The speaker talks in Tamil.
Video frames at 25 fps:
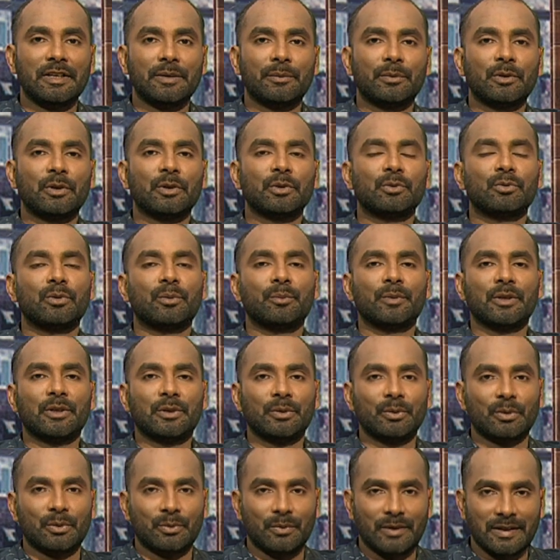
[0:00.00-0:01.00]
நிபுணத்துவம்
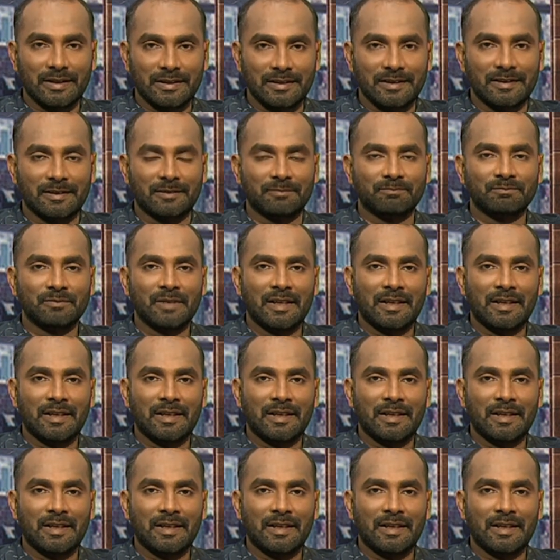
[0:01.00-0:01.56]
பெற்ற ஒரு வைத்தியர்